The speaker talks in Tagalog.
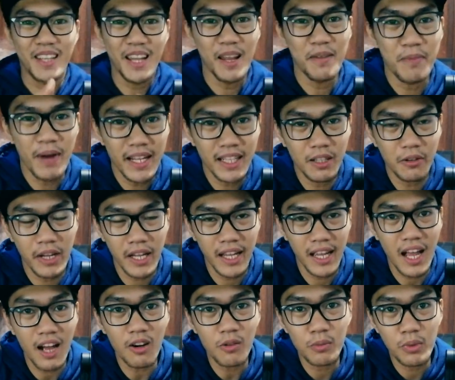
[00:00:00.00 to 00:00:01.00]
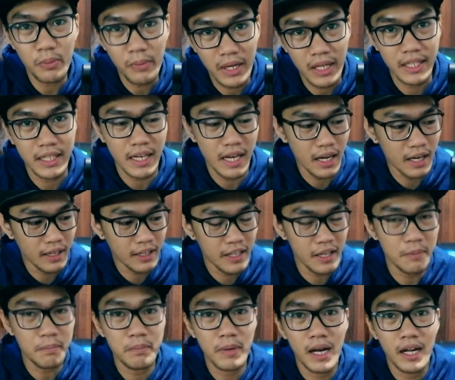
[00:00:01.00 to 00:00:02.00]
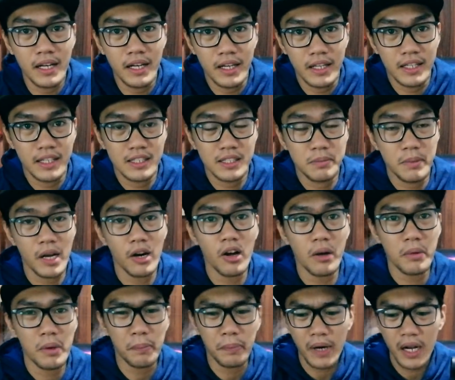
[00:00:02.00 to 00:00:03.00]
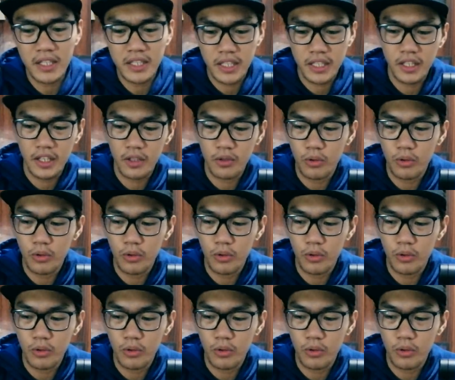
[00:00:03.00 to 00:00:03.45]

Okay, by the way, kaya ako bumili ng gimbal is meron kaming project ni